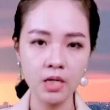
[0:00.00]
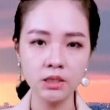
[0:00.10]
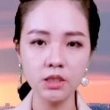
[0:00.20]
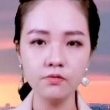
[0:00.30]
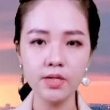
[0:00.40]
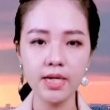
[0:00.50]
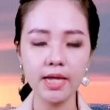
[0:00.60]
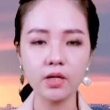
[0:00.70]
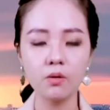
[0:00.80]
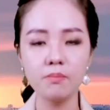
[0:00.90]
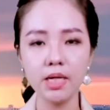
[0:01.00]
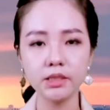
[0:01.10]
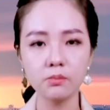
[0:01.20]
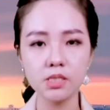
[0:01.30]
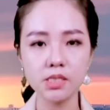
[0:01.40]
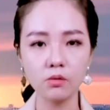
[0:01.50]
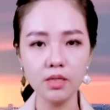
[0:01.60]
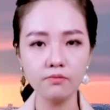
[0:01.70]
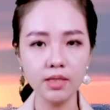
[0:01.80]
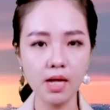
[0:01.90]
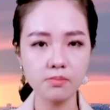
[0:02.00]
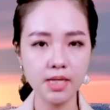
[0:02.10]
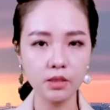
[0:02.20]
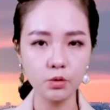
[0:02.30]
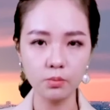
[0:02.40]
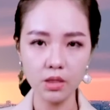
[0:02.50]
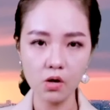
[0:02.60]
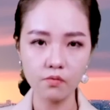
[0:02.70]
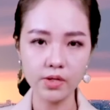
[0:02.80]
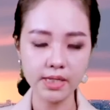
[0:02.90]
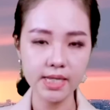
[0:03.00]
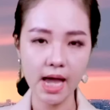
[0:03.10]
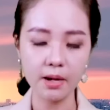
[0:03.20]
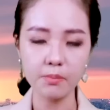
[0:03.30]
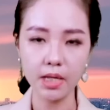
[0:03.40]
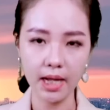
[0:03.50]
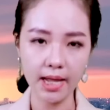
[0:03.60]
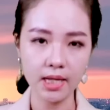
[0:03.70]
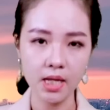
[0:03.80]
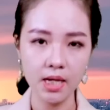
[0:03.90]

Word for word: Trong phiên này, có ba trong sáu thành viên tham gia trúng thầu với kỳ hạn bảy ngày,